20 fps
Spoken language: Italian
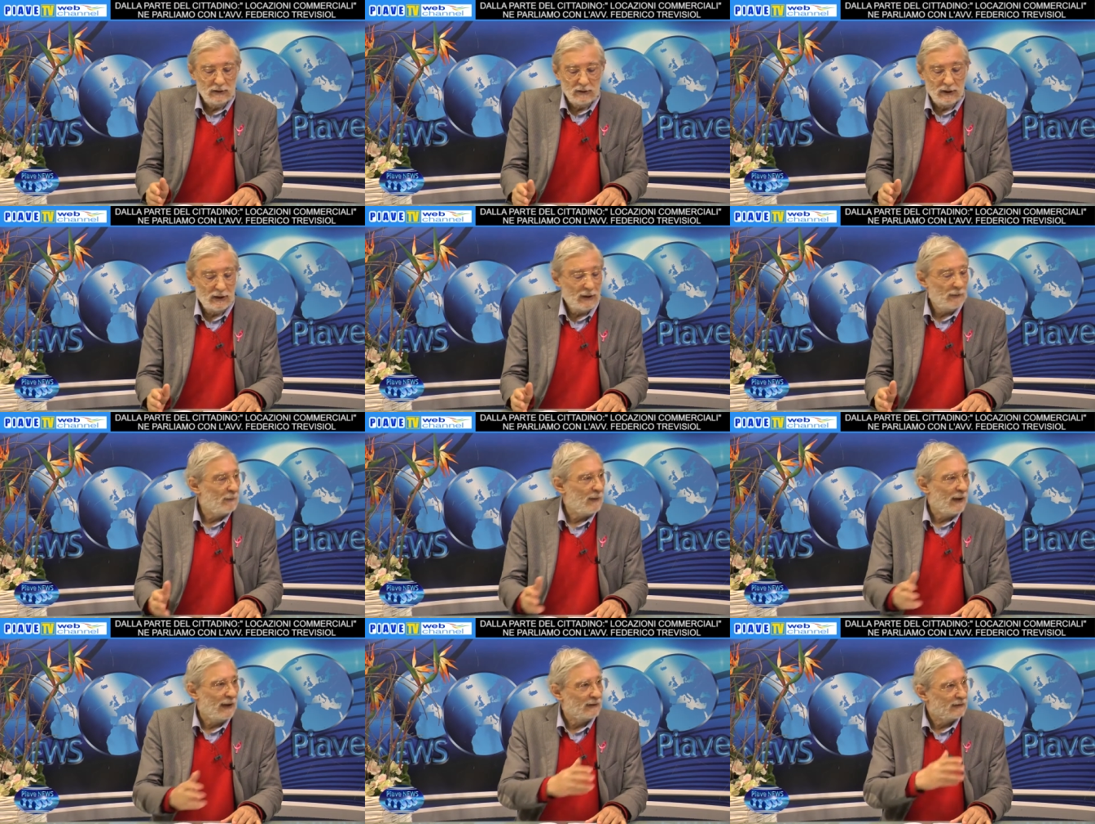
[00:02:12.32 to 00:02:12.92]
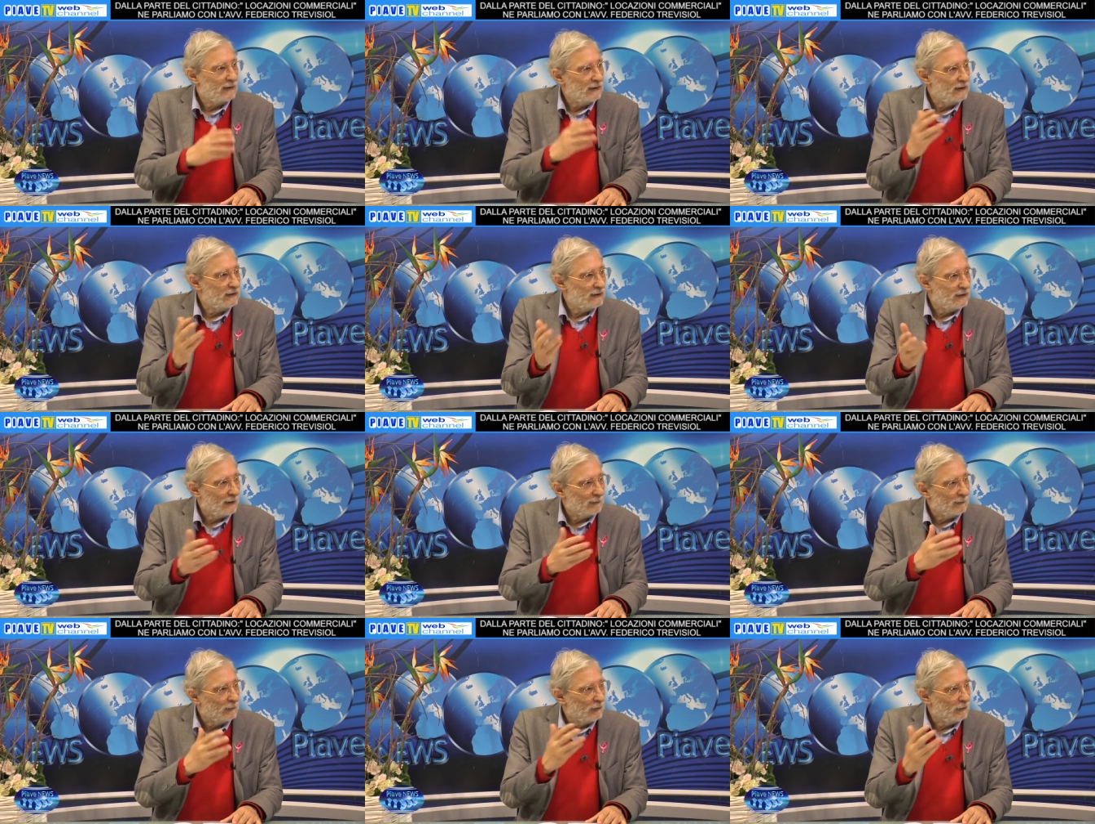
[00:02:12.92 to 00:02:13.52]
a parte
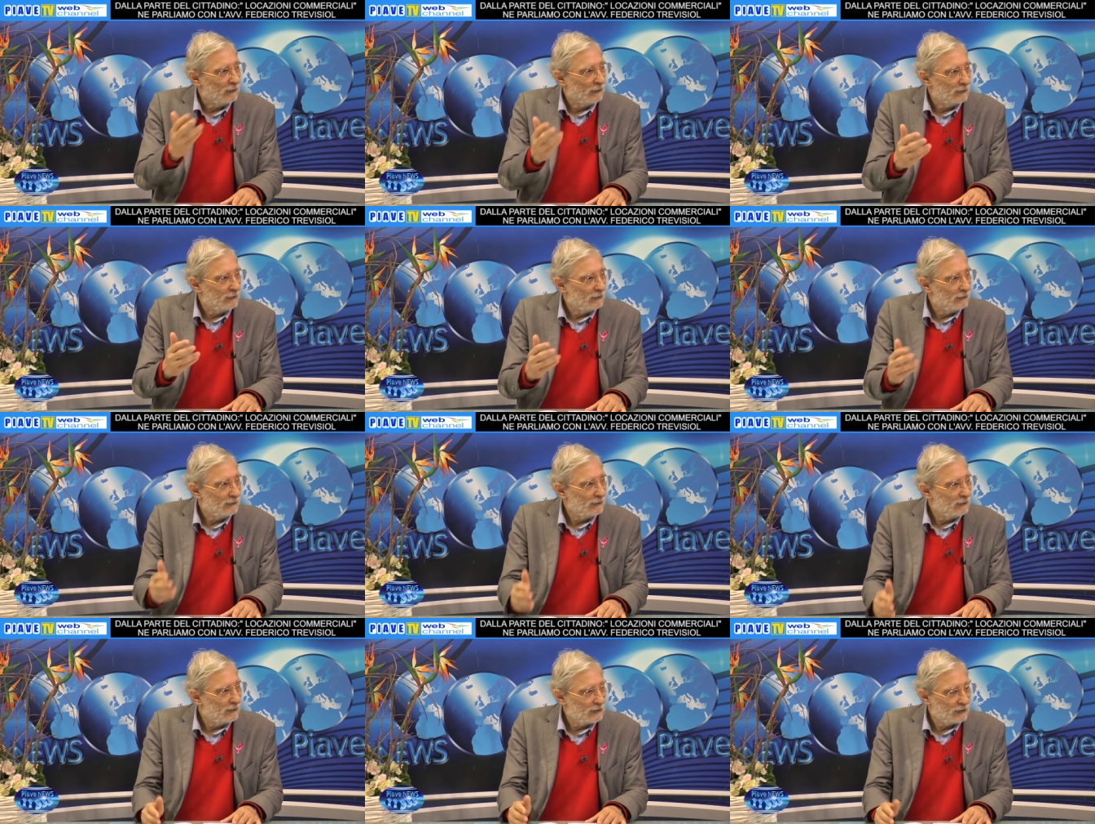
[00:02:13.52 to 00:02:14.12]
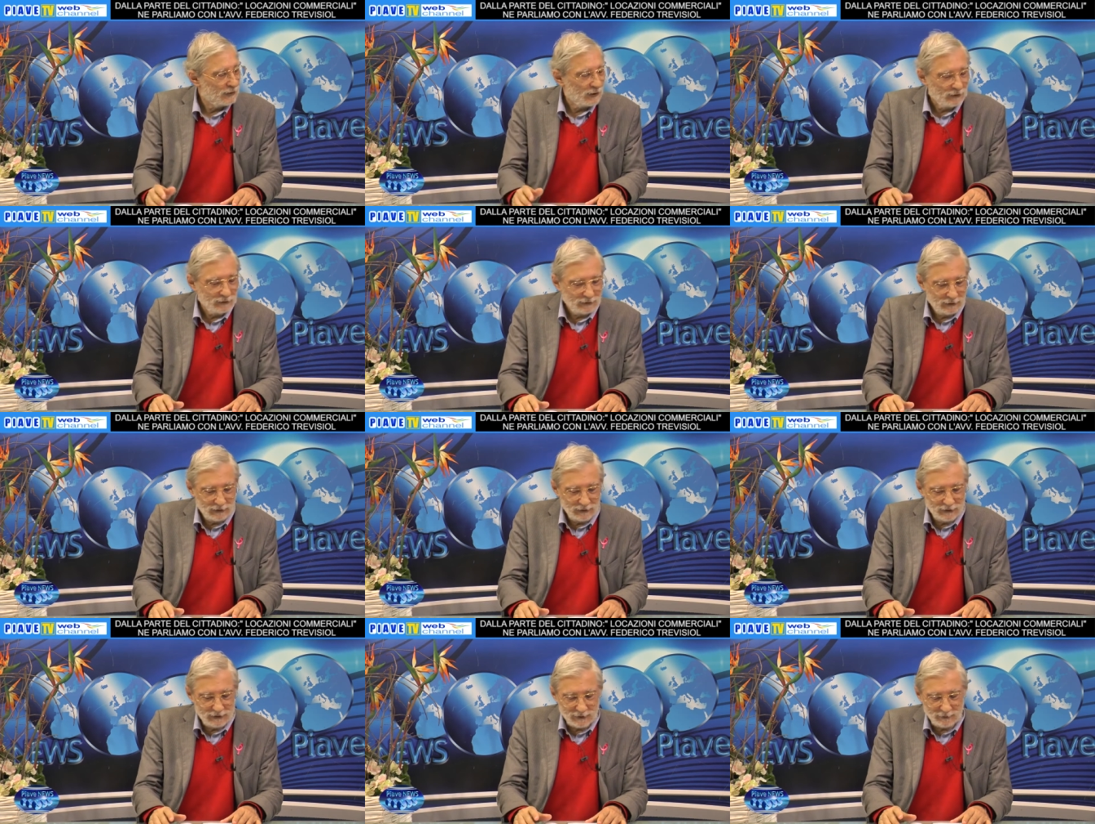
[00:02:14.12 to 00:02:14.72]
diciamo, i
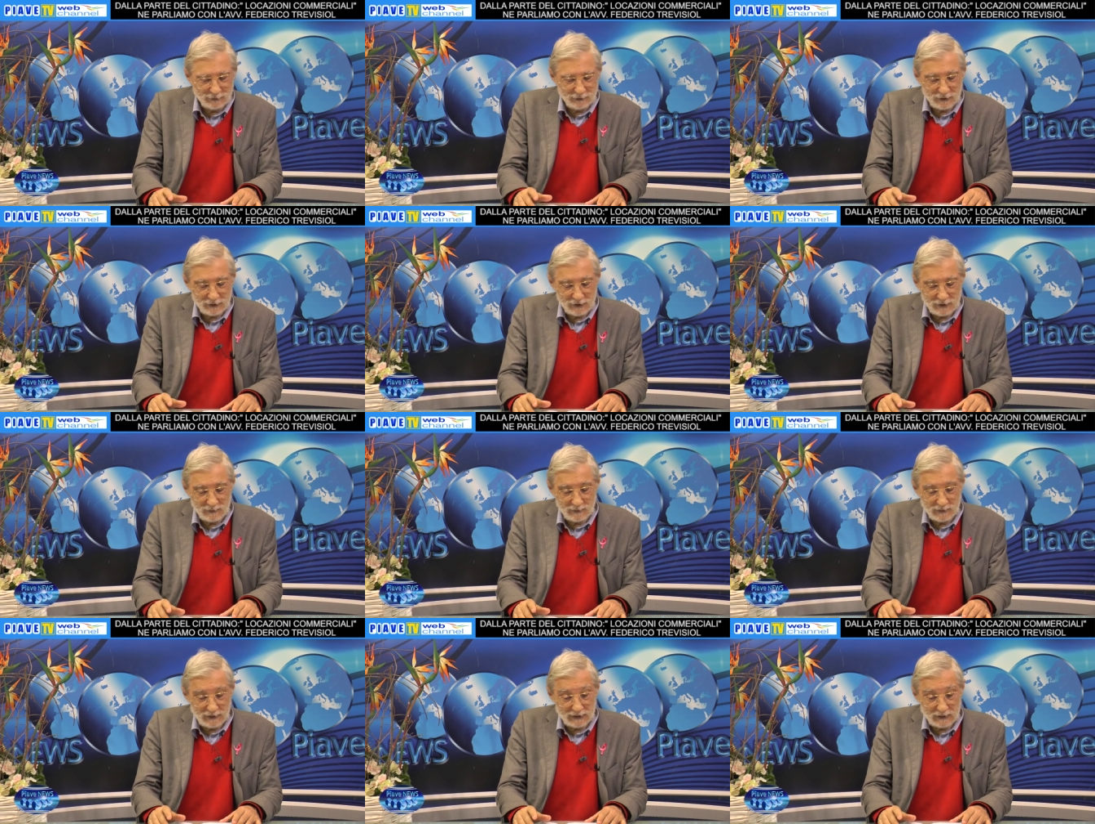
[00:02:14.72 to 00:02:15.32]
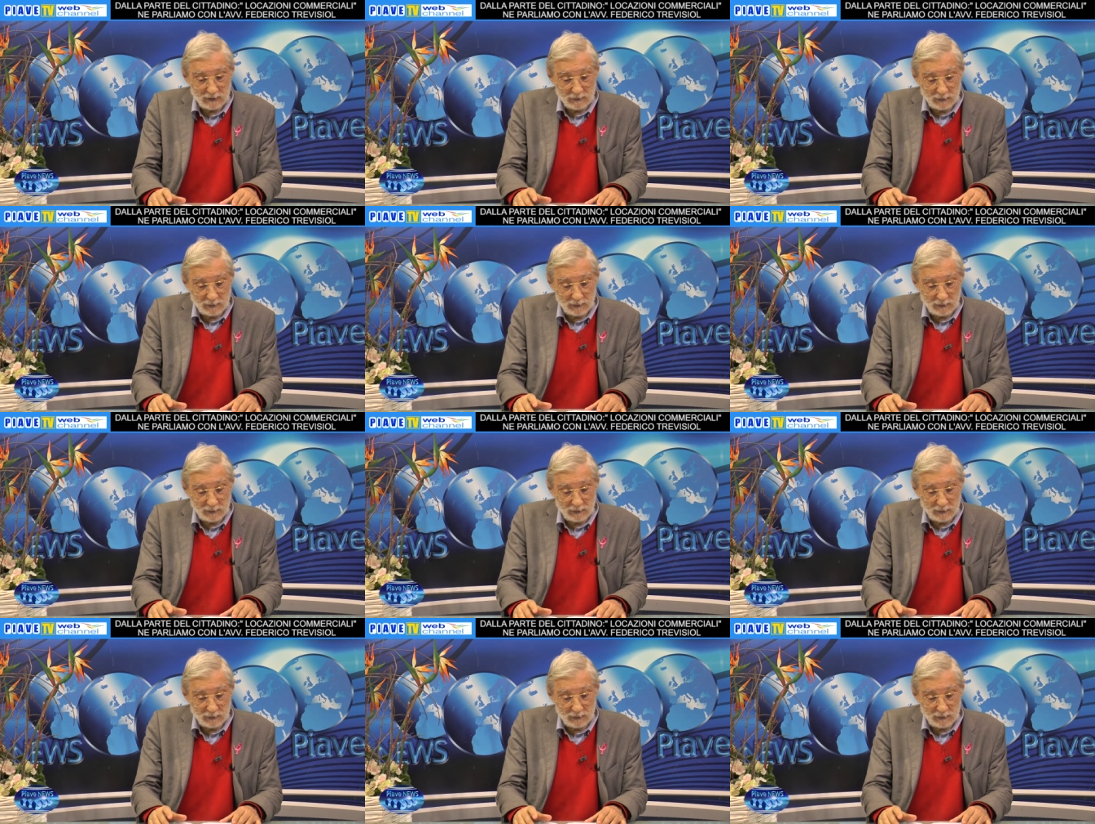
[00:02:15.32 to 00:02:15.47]
soliti diciamo, indisciplinati.